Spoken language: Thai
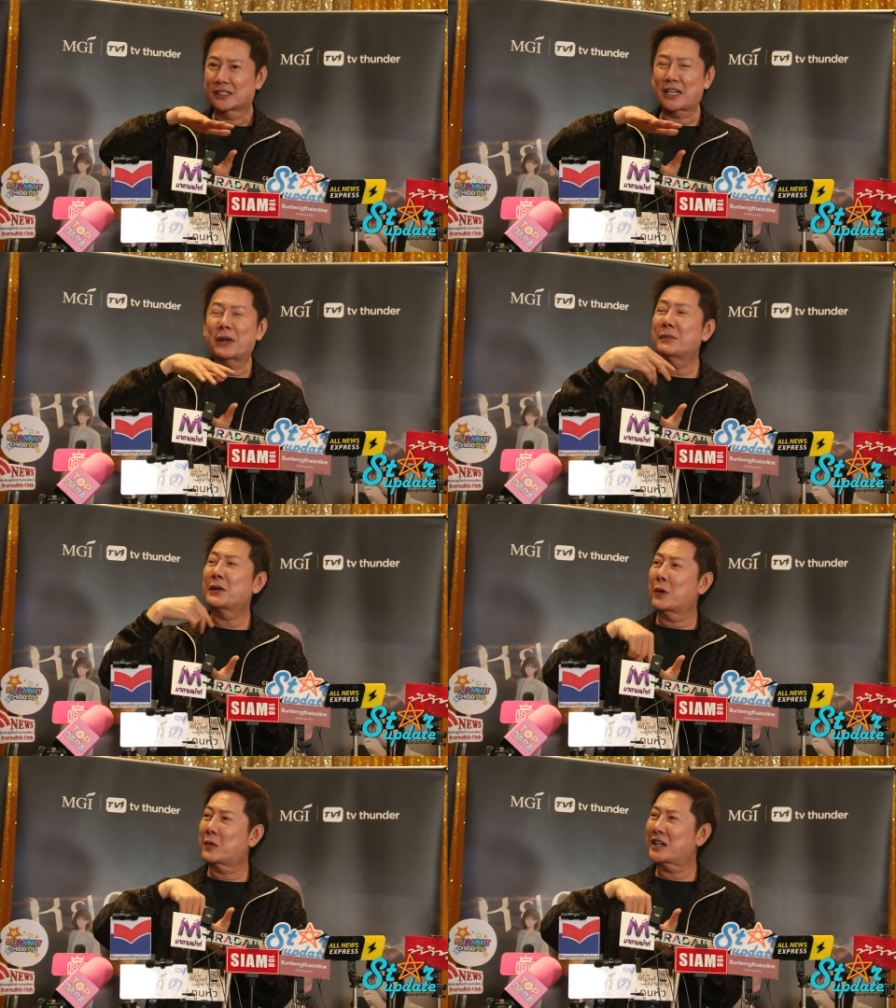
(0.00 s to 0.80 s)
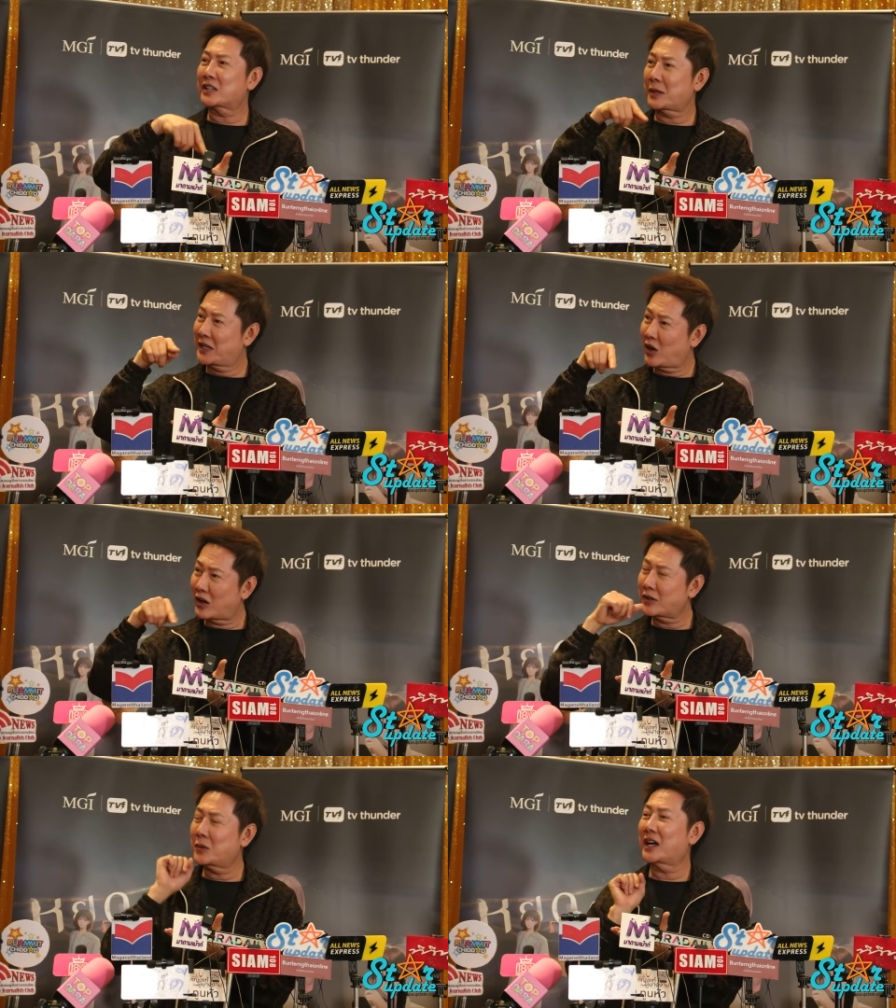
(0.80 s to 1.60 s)
จะไม่มีผมคนเดียวจะมีน้อง
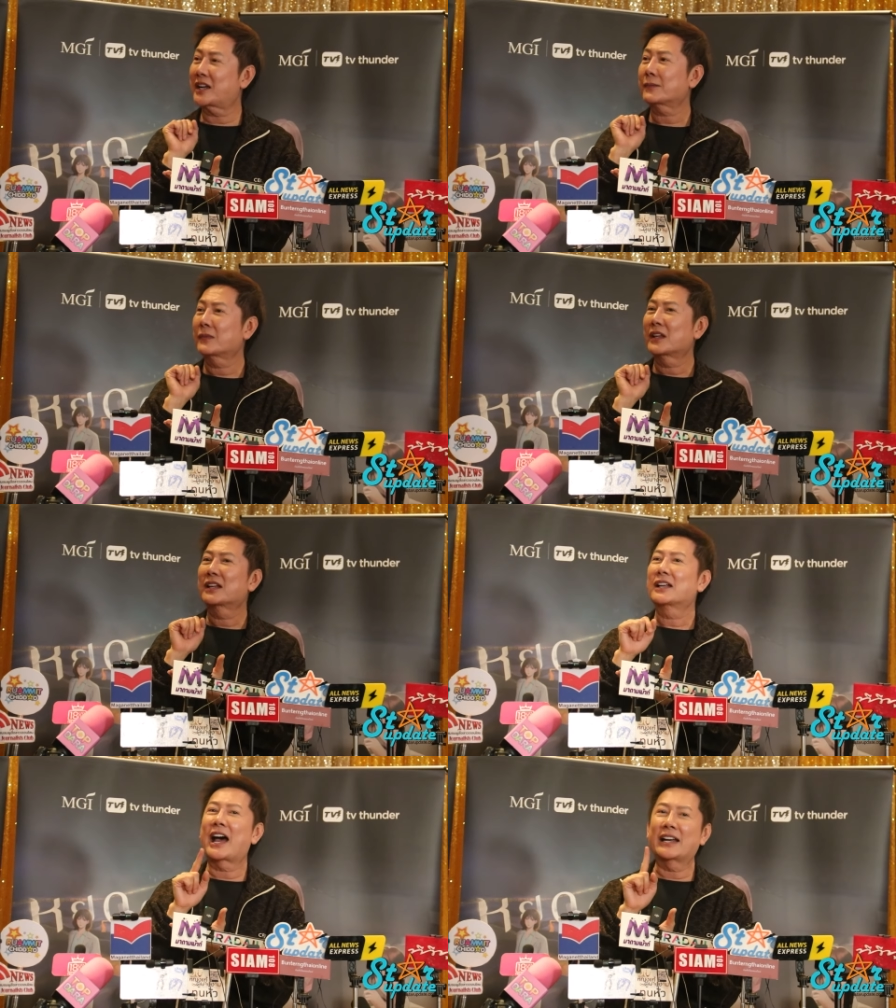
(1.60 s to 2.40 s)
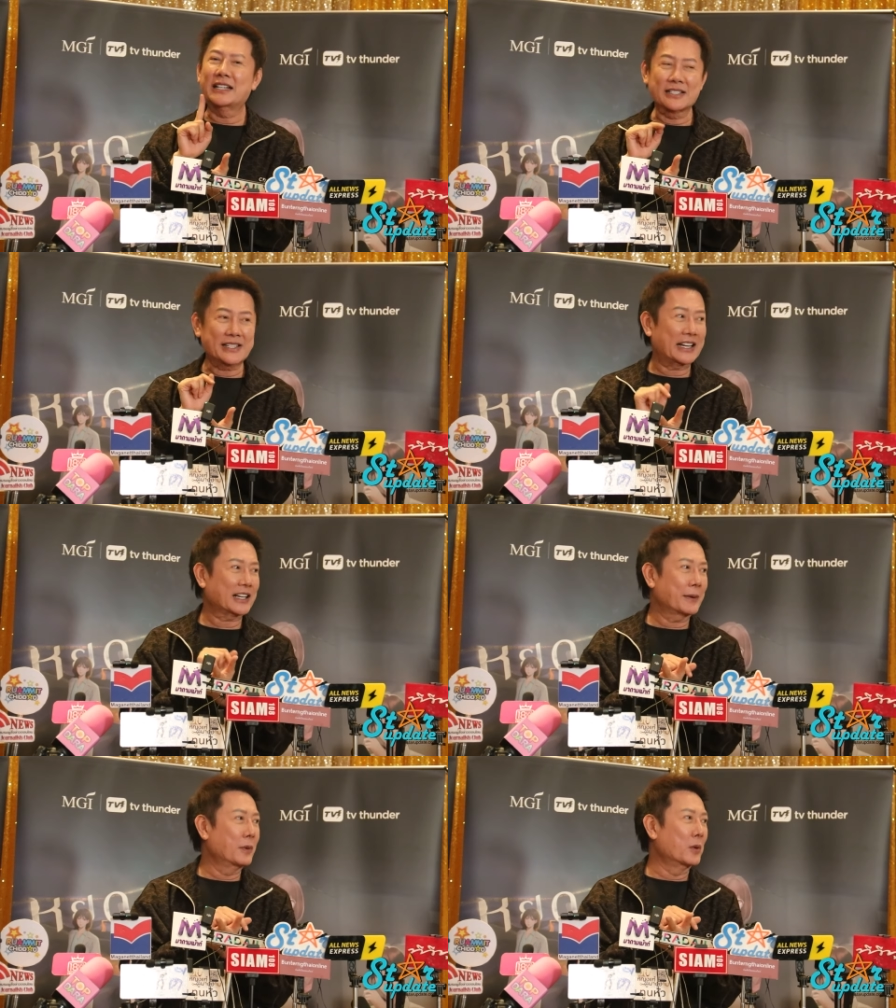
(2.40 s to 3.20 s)
เขาด้วยอ่าหนึ่งแสน
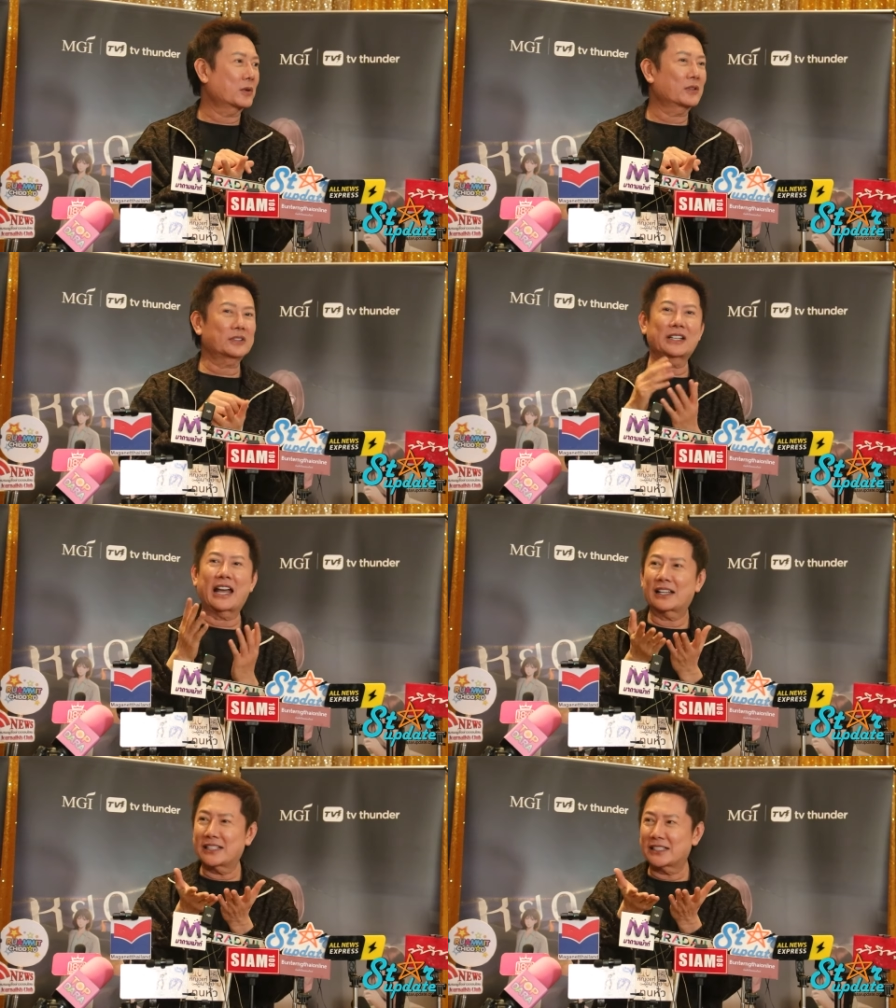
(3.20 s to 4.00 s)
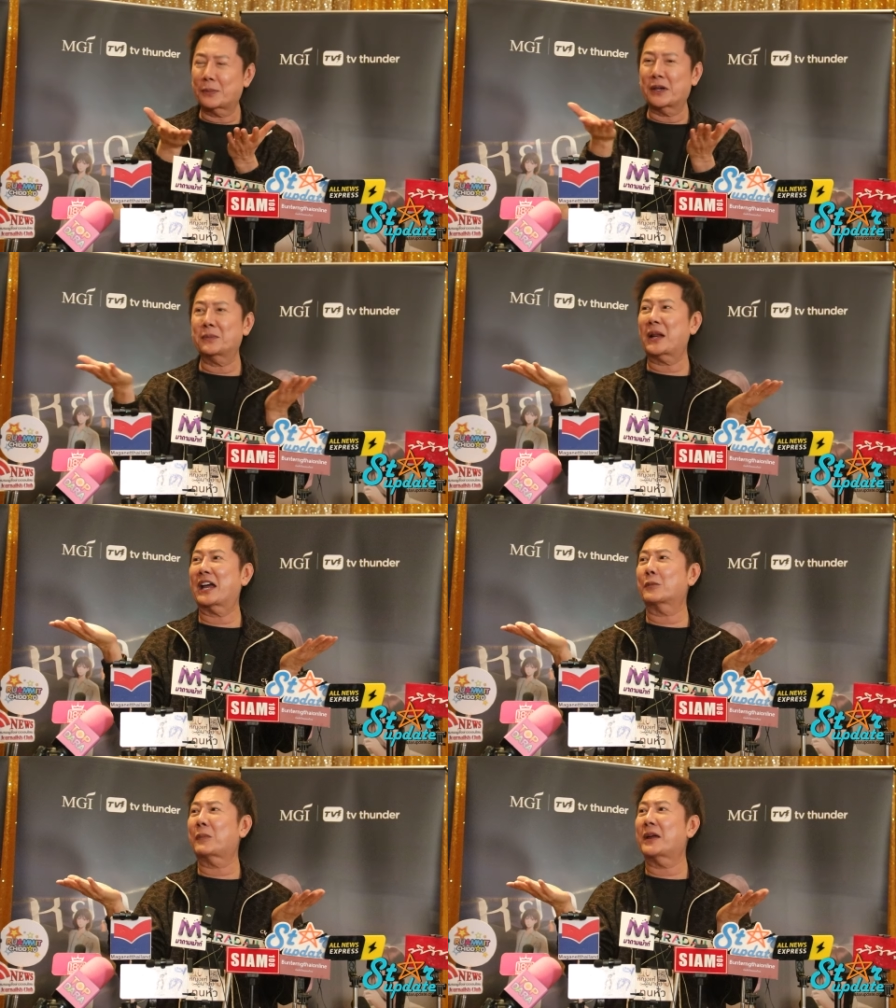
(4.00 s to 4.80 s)
กระปุก นะที่จะเผยแพร่
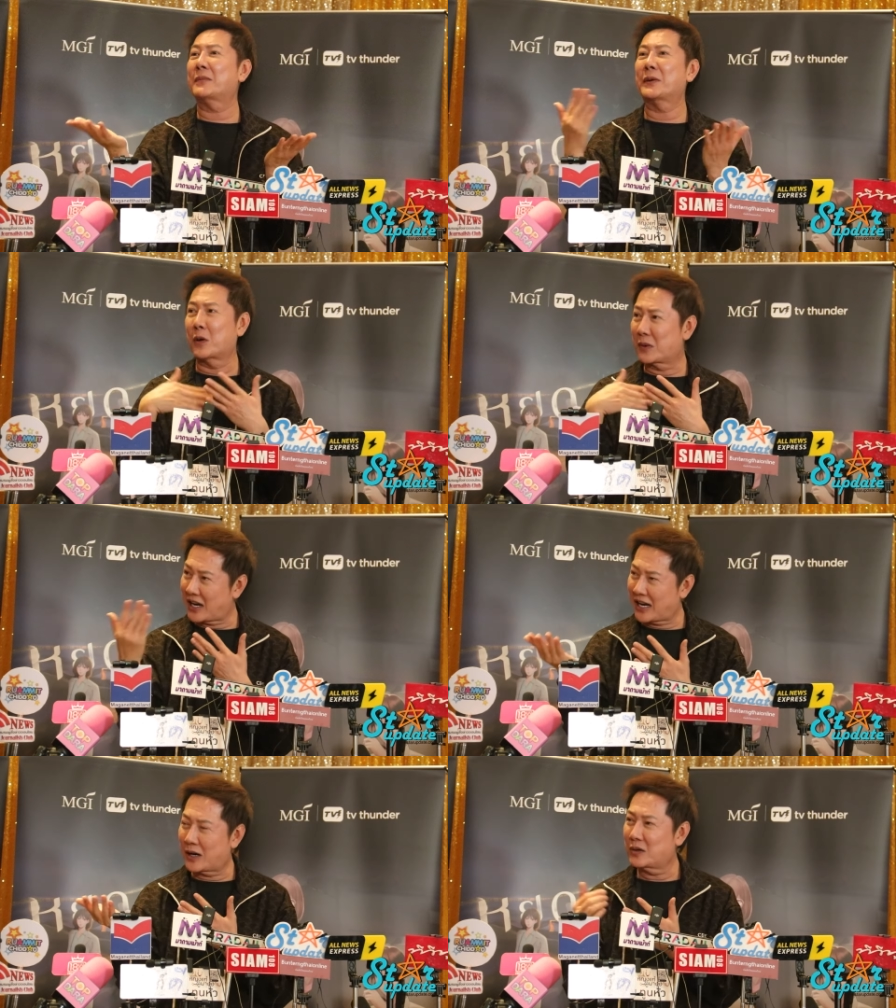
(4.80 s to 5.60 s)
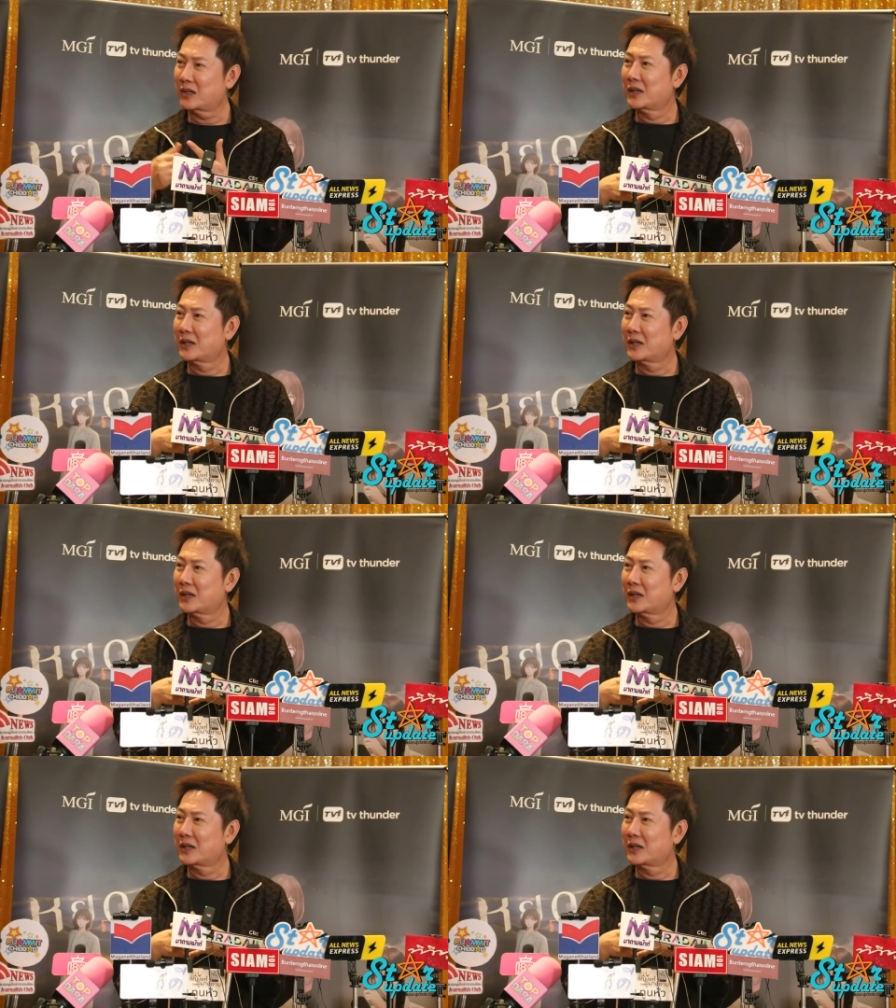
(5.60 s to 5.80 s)
ออกไปมีผมกับเขา